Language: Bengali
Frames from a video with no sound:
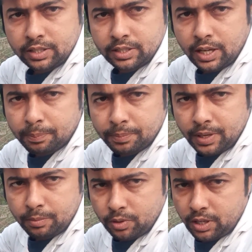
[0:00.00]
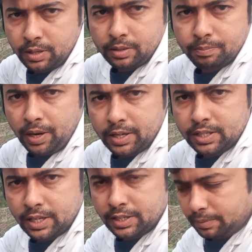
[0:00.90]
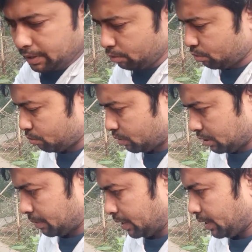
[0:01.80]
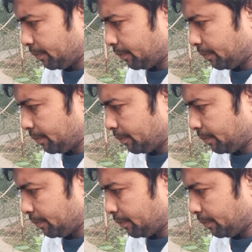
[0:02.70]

সাপ নামক এই ফাঙ্গিসাইডটা আমরা ইউজ করতে পারি